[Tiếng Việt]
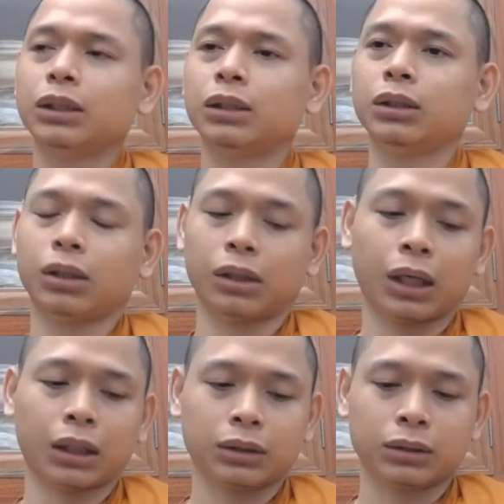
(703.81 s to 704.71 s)
chứ còn
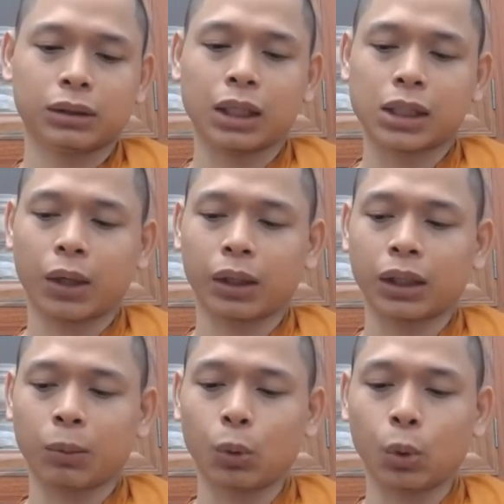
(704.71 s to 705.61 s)
anh tại sao anh
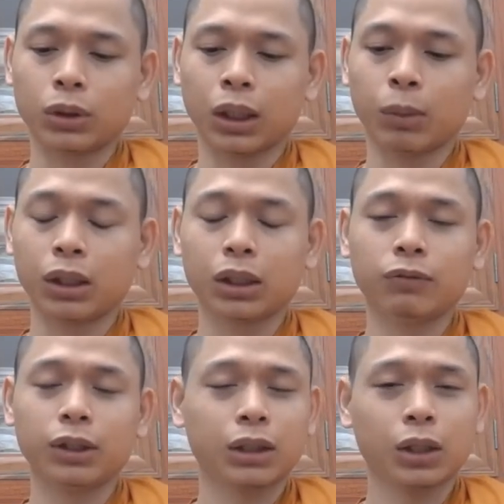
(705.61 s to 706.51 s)
lại buông lời bất kính
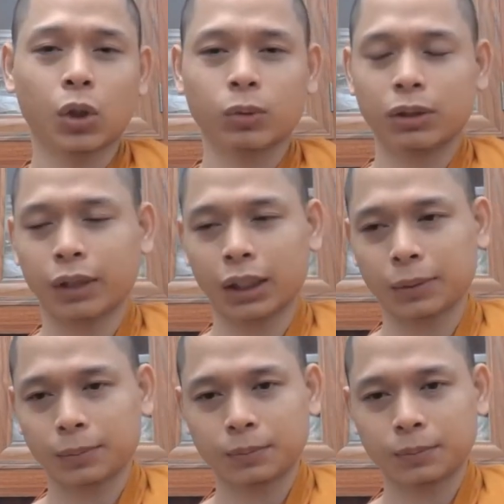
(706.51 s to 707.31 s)
với đức thế tôn như vậy